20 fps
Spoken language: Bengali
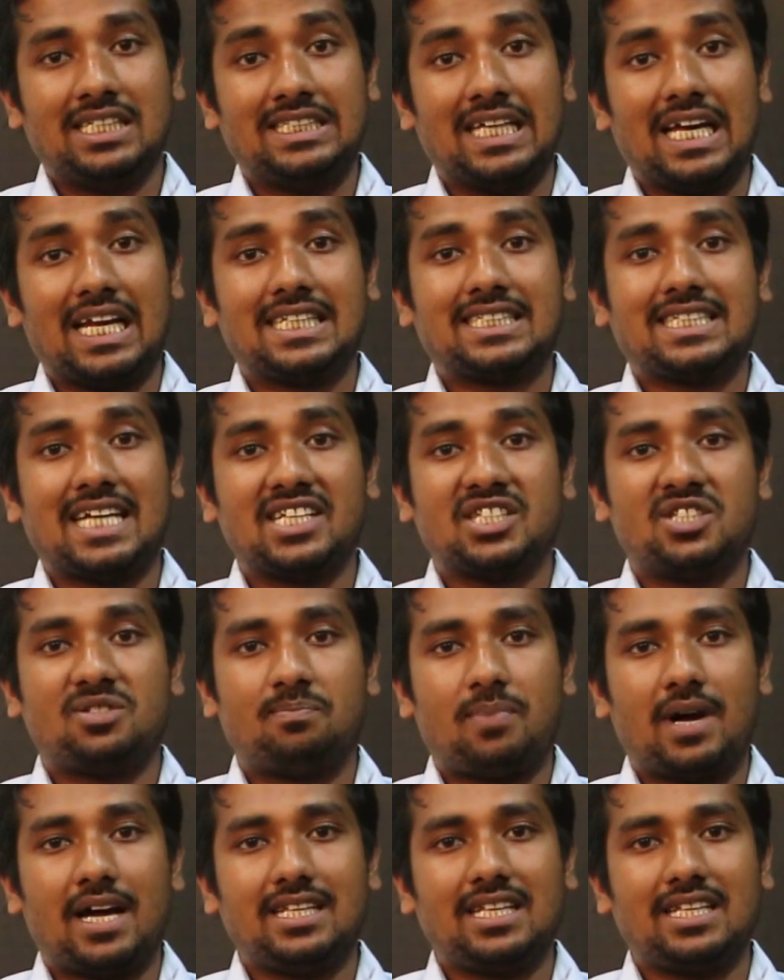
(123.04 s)
যারা চান্স
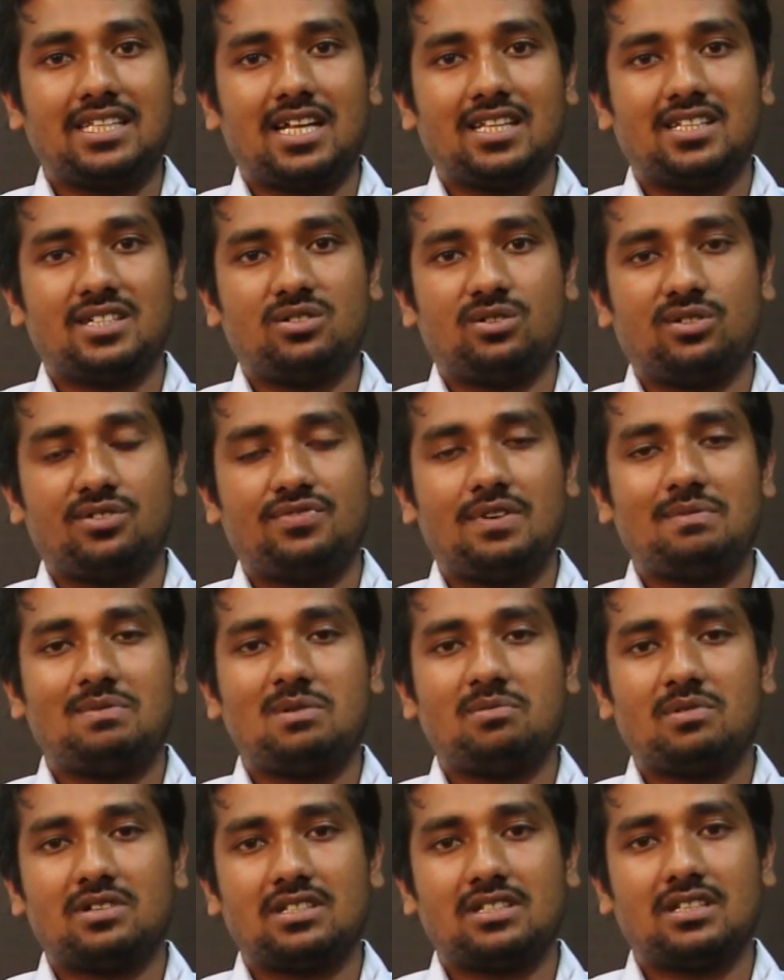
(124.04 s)
পায়নি তাদের জন্য
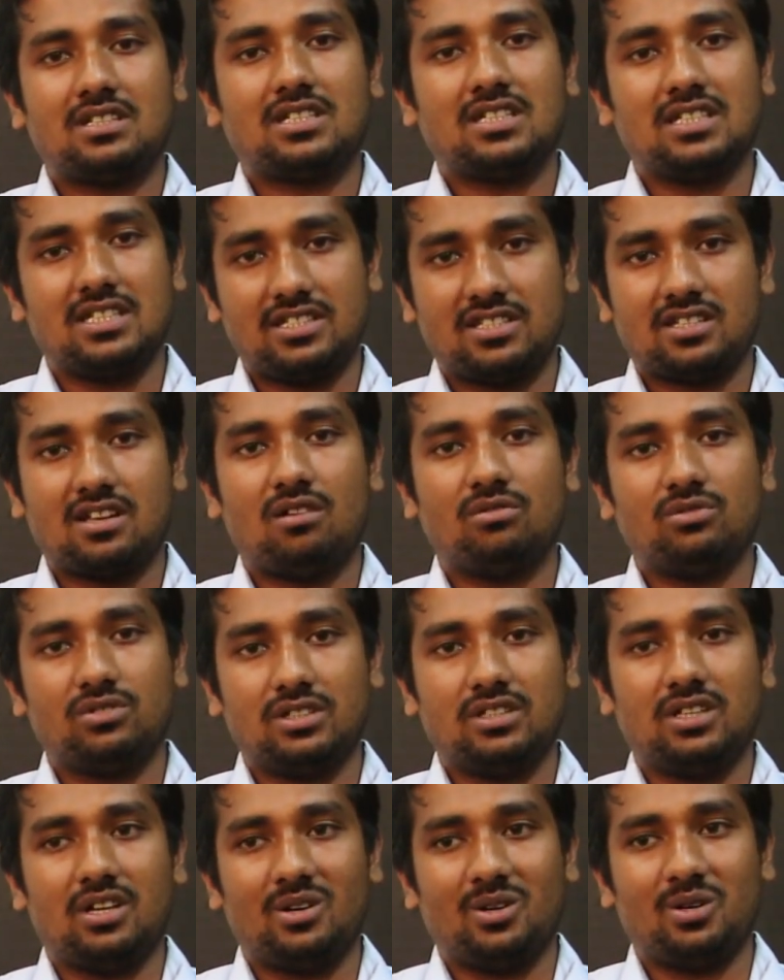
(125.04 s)
ফিফটি পার্সেন্ট আজকে ডিসকাউন্ট
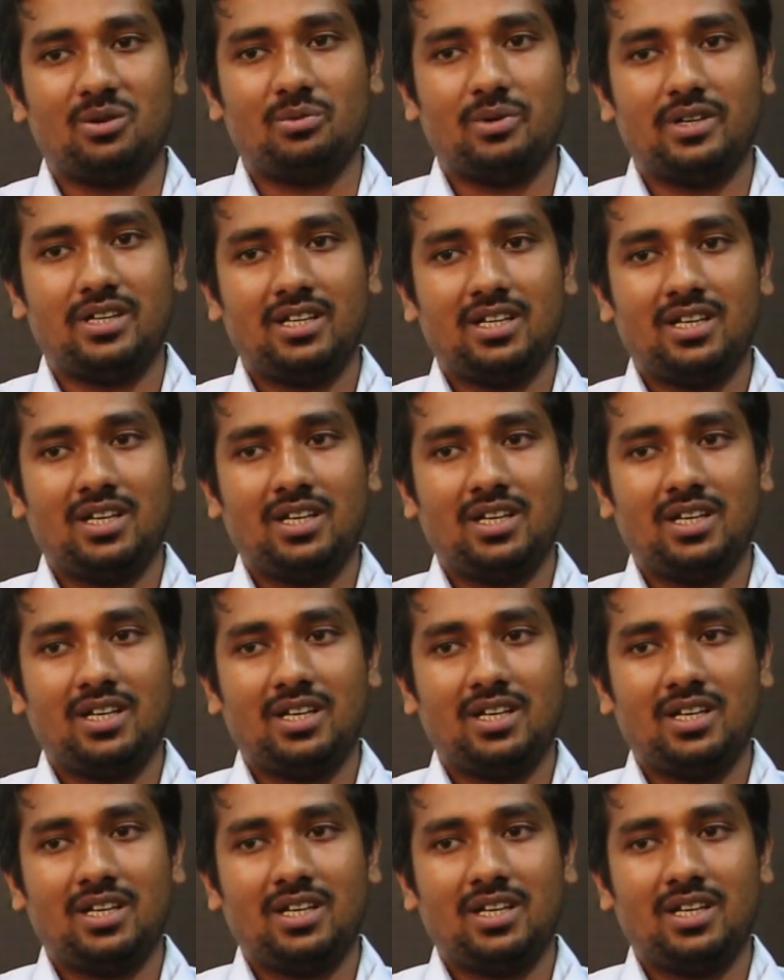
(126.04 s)
দেওয়া হবে